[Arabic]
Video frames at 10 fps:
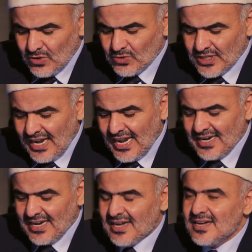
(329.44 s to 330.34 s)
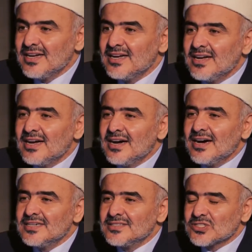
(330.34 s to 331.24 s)
ودعا له
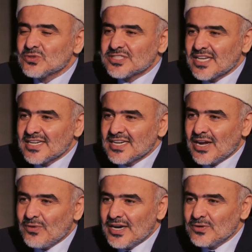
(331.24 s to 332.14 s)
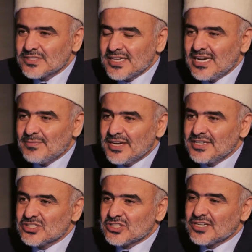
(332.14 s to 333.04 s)
الرسول صلى الله عليه وسلم أن
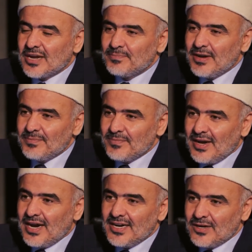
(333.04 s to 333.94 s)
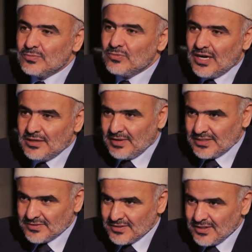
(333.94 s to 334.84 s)
ينصر خباب على أم
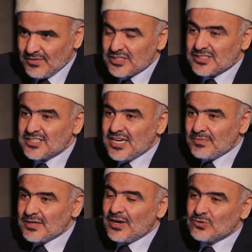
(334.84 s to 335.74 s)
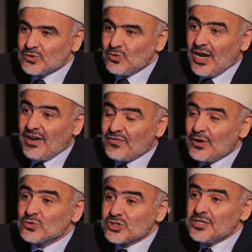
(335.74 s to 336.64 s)
أنمار فاستجاب الله الدعاء
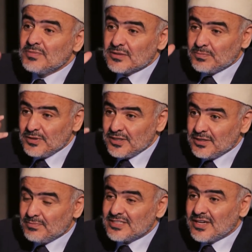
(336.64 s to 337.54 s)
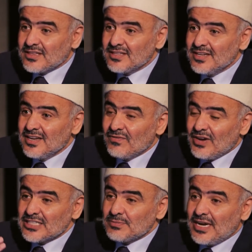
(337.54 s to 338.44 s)
فأصيبت بمرض
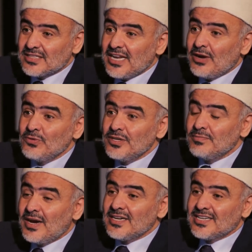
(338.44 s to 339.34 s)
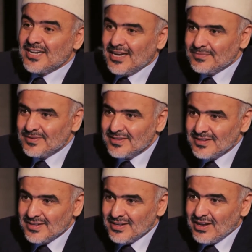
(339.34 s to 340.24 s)
فأصبحت تعوي مع الكلاب
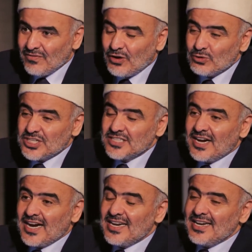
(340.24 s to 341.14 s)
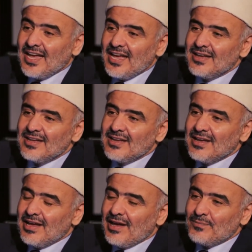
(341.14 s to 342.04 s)
سبحان الله فأشير عليها
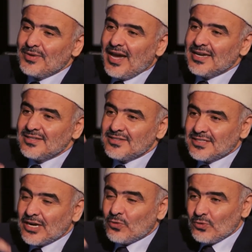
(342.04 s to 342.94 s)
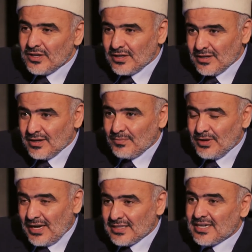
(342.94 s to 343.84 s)
آه، بأن تكوي
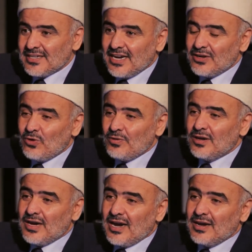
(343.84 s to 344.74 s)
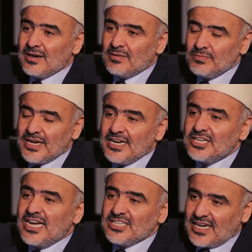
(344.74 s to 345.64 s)
بحيث أن نوع آه، آه، من
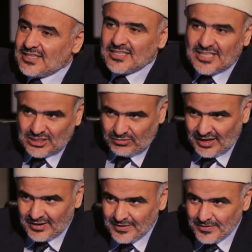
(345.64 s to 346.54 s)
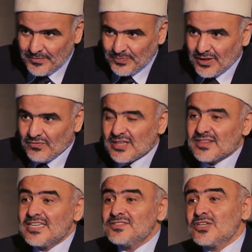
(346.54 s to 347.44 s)
العلاج حتى تشفى سبحان الله
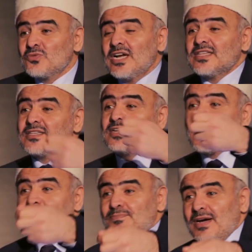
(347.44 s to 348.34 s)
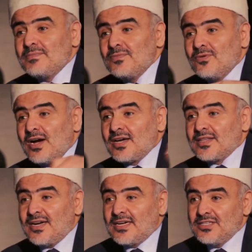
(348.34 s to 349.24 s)
فاضطرت وأتت إلى خباب
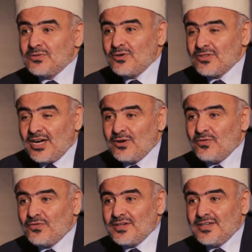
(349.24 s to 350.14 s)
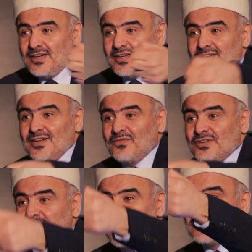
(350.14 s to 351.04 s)
وأخذ الحديد ووضعه في في
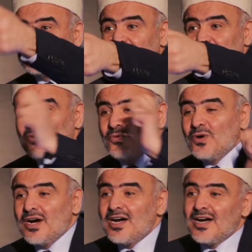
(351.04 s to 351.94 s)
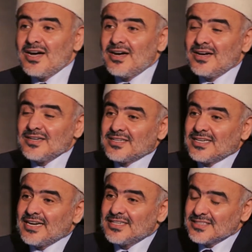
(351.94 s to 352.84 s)
النار نعم.
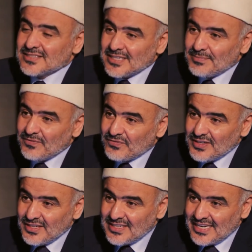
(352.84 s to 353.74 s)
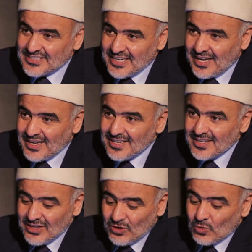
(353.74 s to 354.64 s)
وكان السبب في علاجها
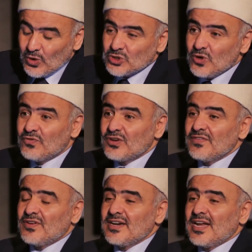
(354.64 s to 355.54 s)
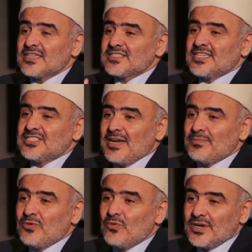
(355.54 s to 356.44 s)
وشوف كيف الله استجاب
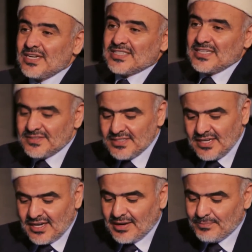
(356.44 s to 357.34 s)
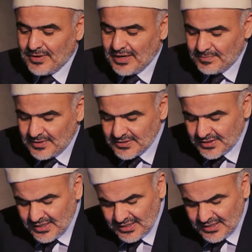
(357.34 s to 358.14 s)
ونصر خباب الله رضي